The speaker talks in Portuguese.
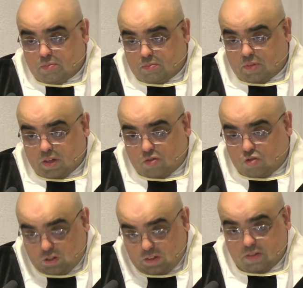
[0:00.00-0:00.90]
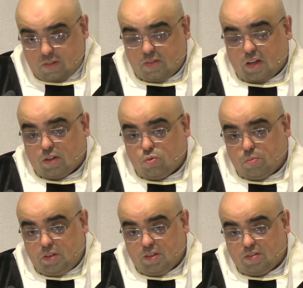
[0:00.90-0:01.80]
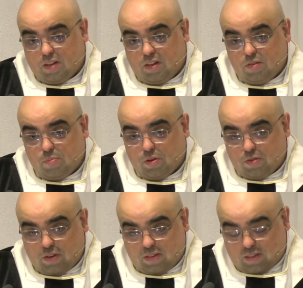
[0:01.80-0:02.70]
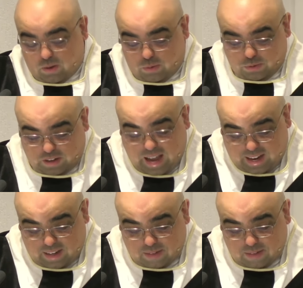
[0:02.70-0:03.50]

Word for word: diz a Tobias que ele se pode casar com Sara,